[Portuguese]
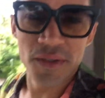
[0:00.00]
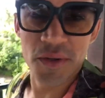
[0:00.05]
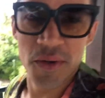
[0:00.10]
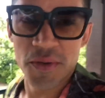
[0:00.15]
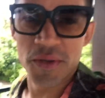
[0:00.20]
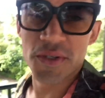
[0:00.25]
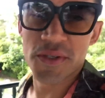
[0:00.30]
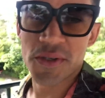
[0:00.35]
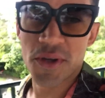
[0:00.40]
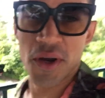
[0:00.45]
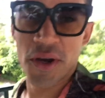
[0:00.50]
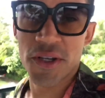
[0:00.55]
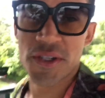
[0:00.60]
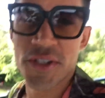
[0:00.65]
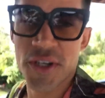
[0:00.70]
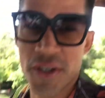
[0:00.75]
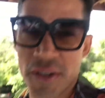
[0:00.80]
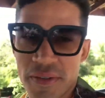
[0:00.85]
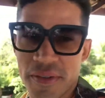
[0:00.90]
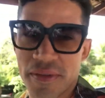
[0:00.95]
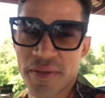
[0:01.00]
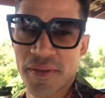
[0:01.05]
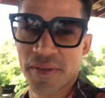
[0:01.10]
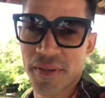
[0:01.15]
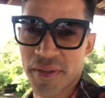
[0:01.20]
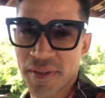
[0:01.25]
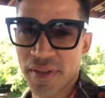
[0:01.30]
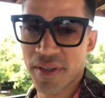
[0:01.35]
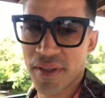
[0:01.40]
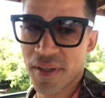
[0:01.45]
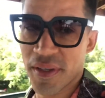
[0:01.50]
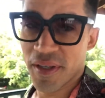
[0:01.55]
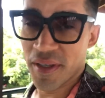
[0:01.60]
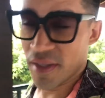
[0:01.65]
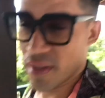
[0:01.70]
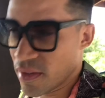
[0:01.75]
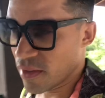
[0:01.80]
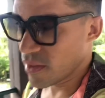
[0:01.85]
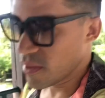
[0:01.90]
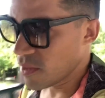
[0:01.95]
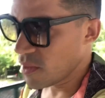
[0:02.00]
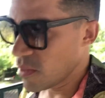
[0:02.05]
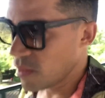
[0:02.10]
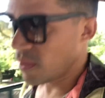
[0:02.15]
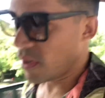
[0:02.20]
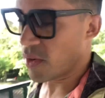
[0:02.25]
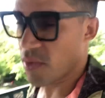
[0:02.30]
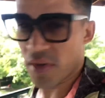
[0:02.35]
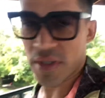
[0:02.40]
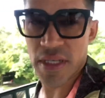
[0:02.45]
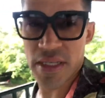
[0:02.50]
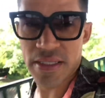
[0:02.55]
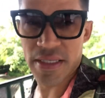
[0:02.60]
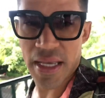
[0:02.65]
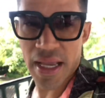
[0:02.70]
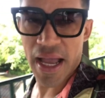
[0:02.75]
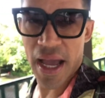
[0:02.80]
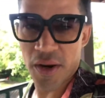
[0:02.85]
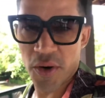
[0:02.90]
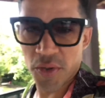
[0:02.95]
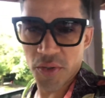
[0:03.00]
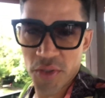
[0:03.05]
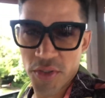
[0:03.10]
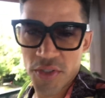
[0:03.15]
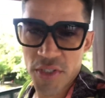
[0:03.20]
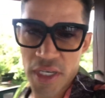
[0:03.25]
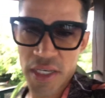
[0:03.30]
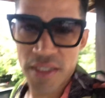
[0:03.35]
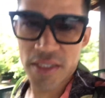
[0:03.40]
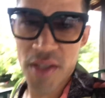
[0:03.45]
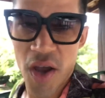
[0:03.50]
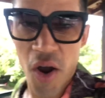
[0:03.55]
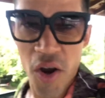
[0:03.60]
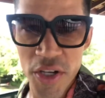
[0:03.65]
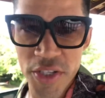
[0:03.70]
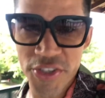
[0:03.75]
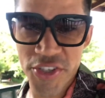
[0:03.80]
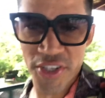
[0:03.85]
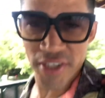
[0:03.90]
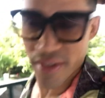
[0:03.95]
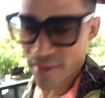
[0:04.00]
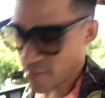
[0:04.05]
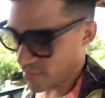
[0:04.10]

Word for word: com o resort, ó. Uma coisa assim, garoto de resort.